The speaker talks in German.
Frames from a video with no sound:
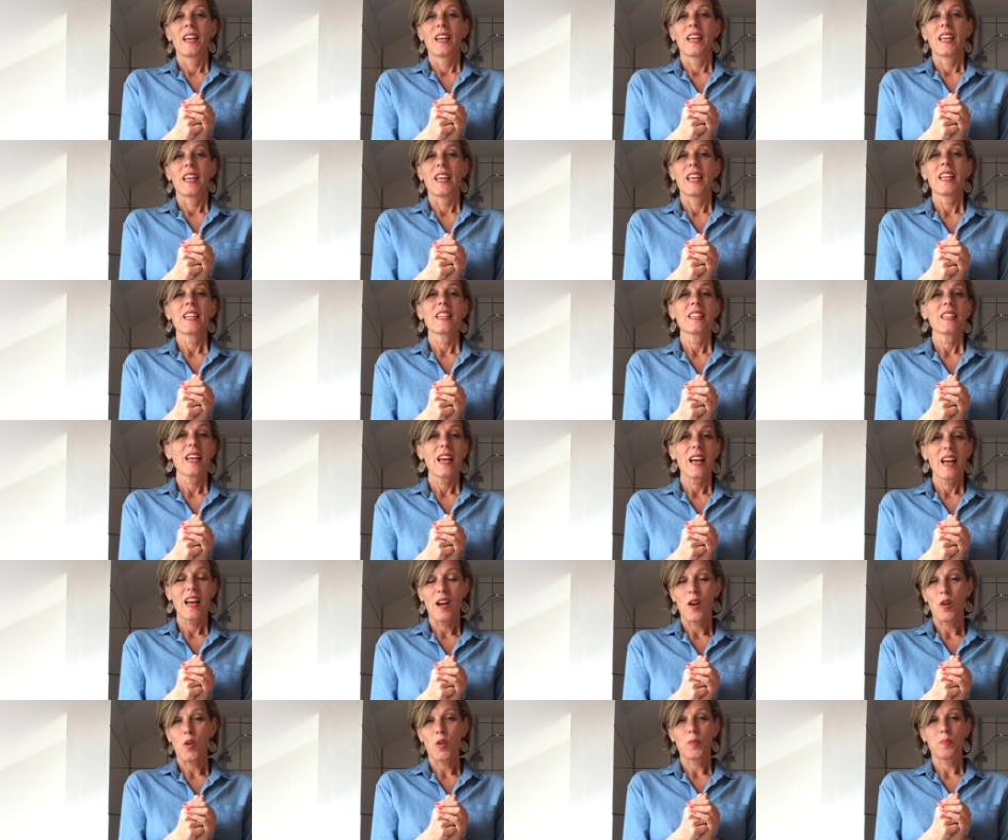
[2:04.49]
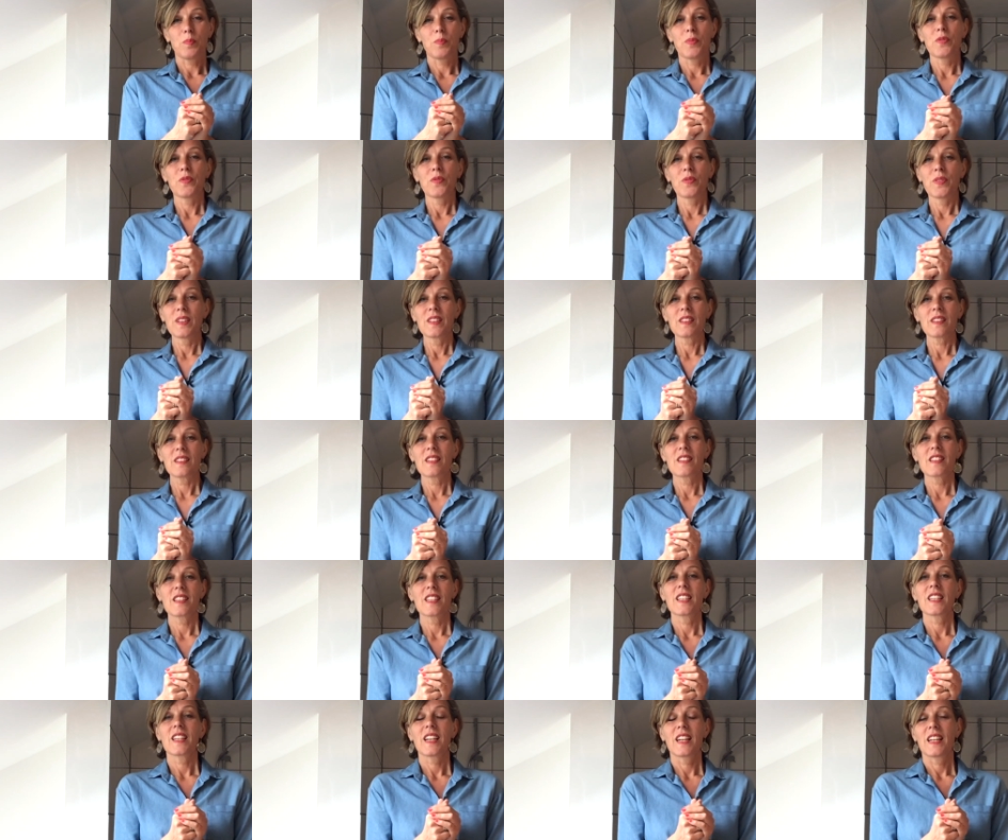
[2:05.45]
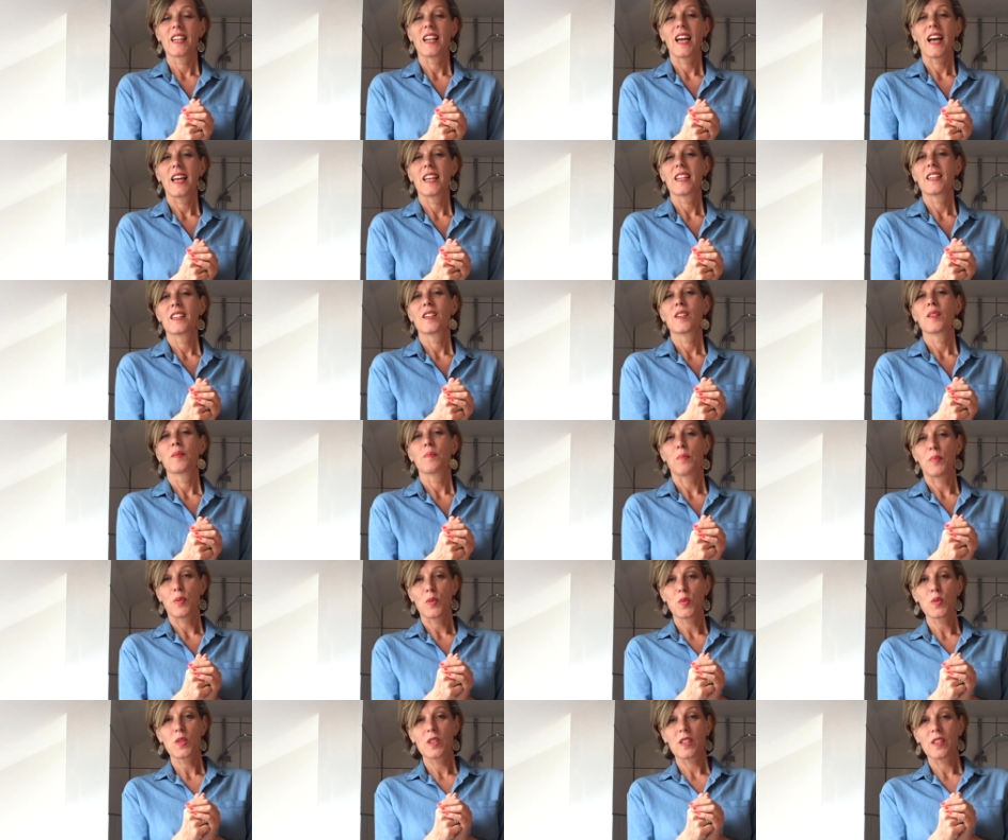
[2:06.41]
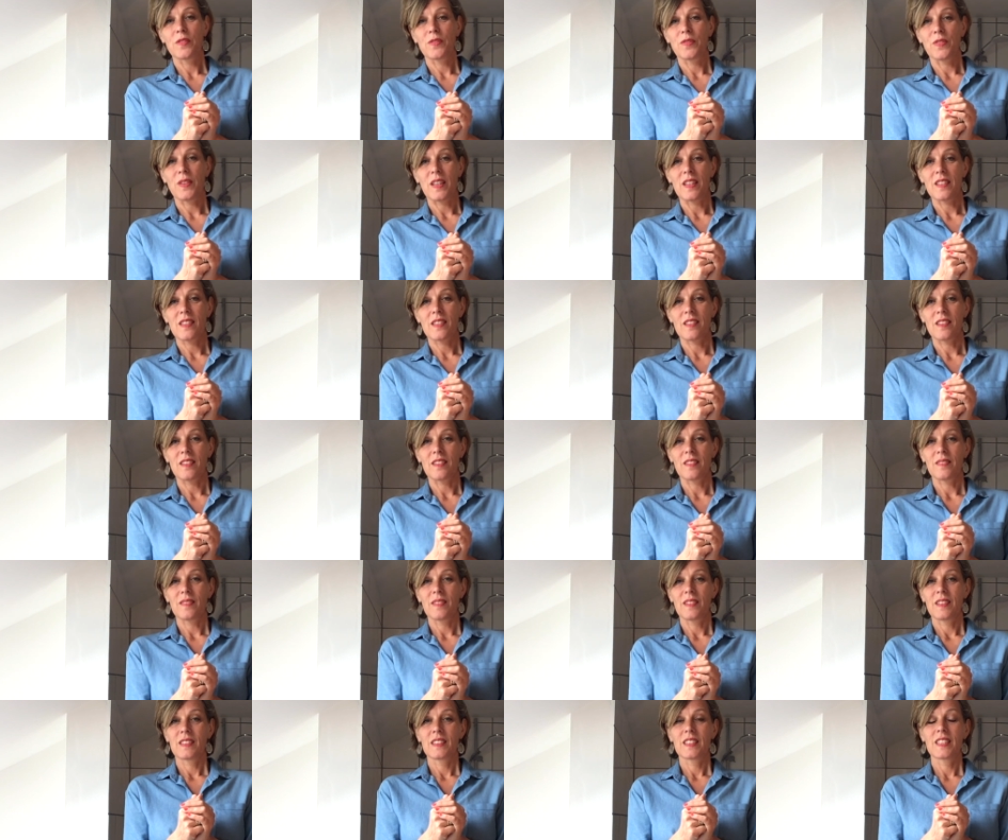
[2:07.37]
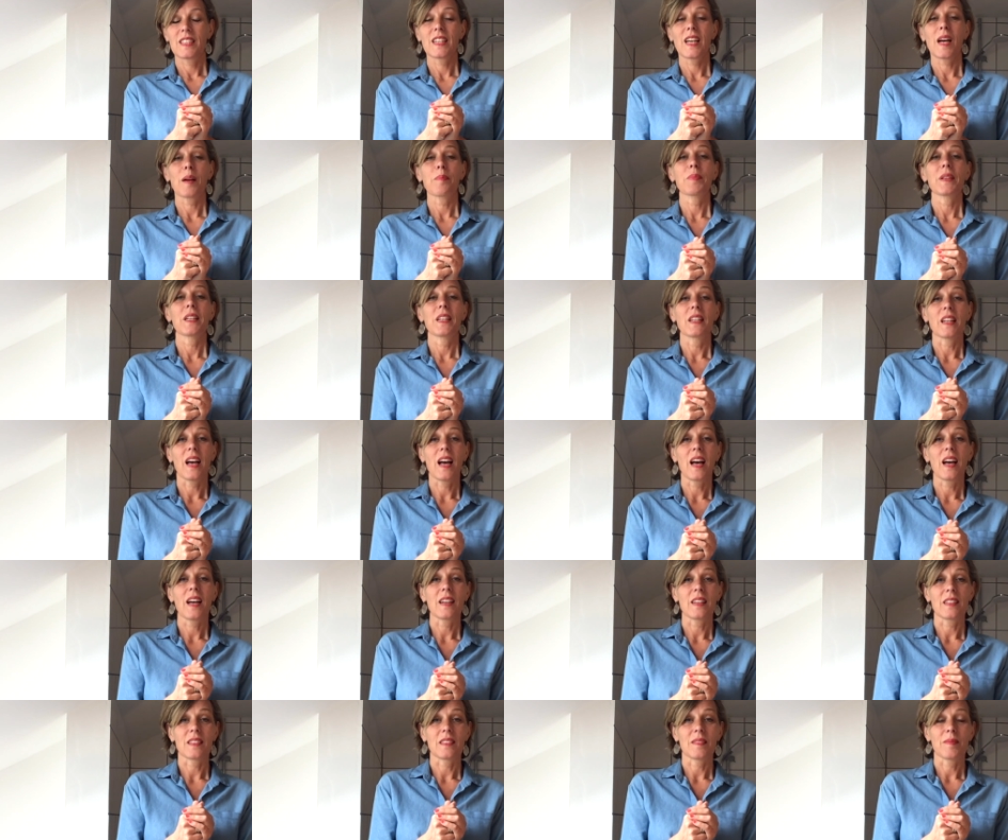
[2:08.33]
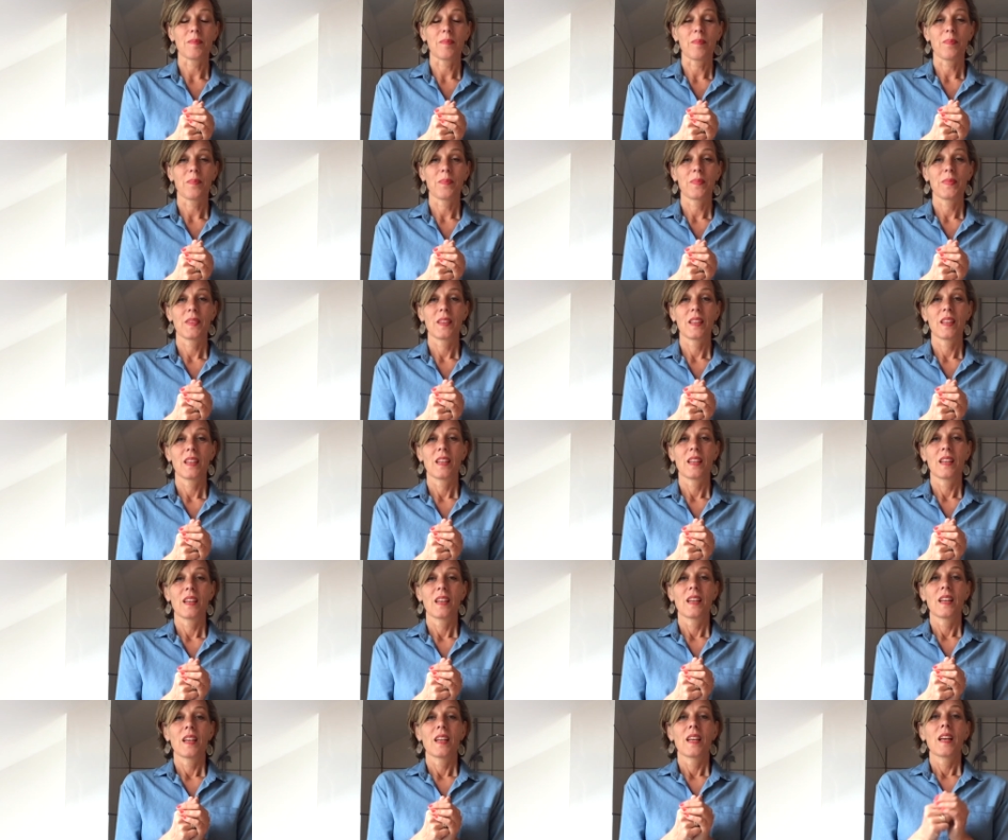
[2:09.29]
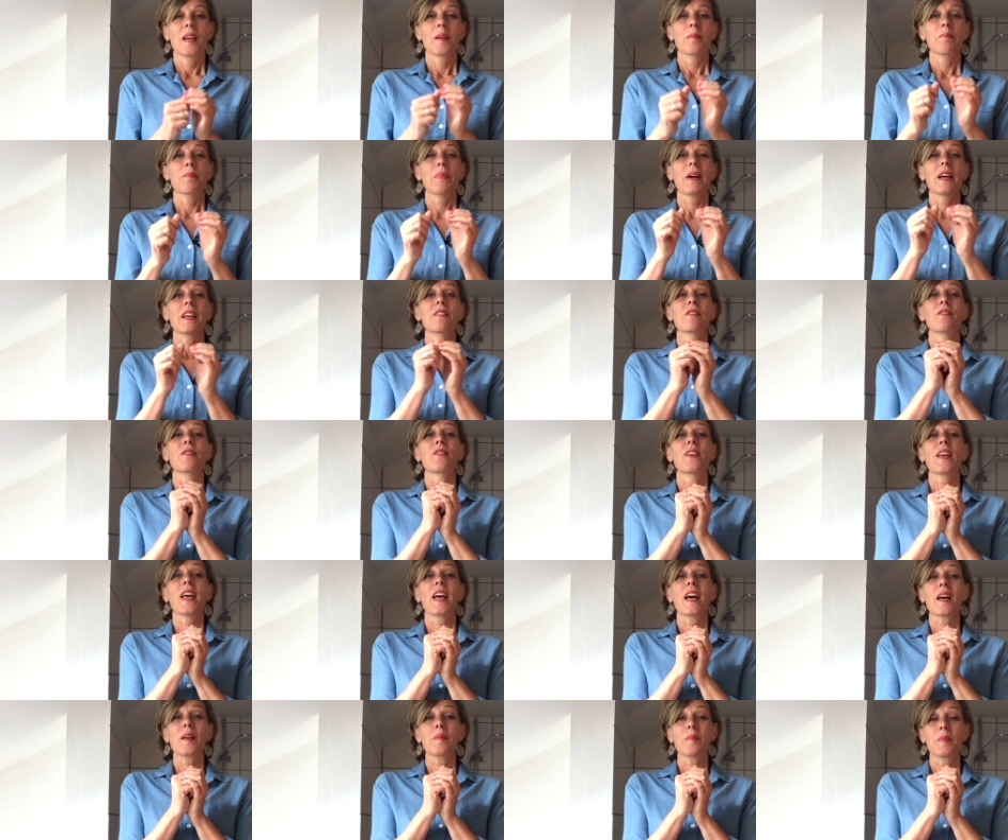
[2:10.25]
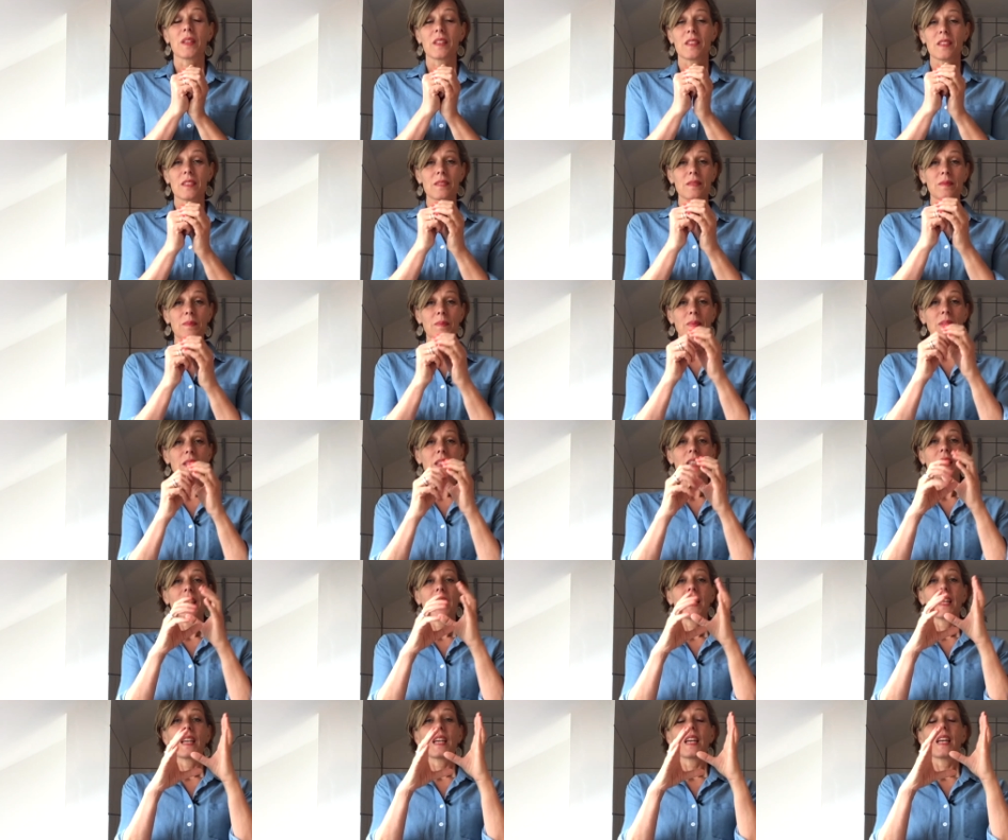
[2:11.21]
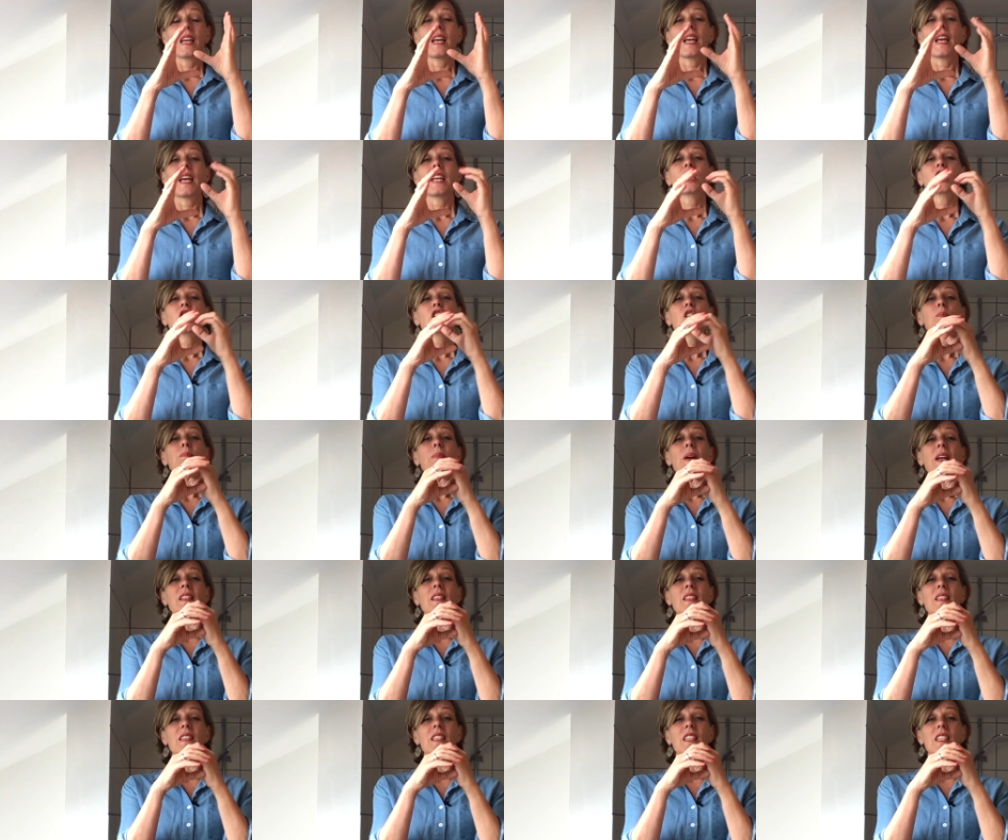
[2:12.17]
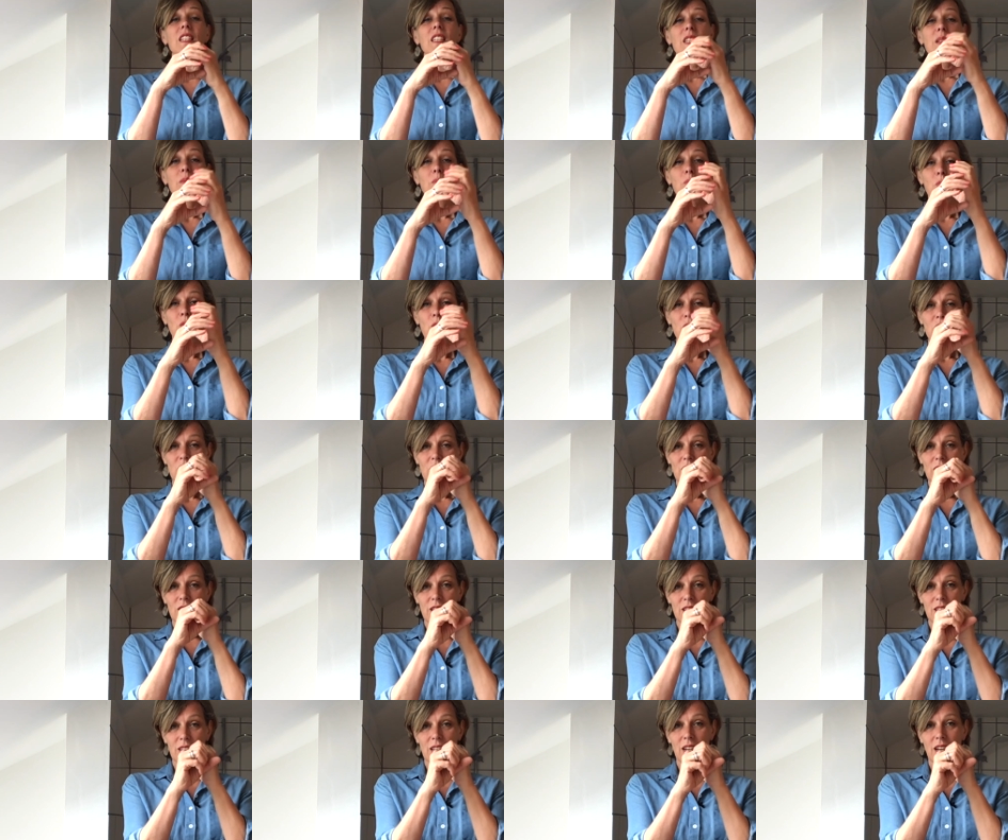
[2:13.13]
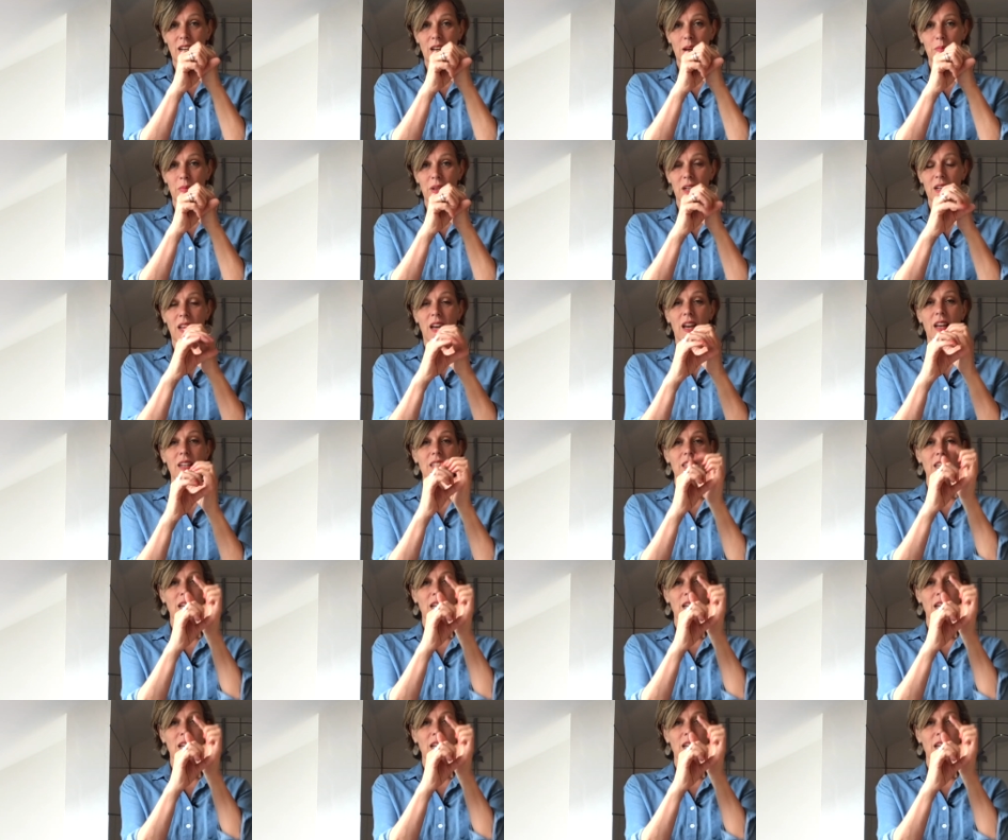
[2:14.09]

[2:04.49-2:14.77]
In der Haut befinden sich kleine Blutgefäße, die Kapillaren. Bei Wärme entspannen sich die Muskeln dieser Kapillaren.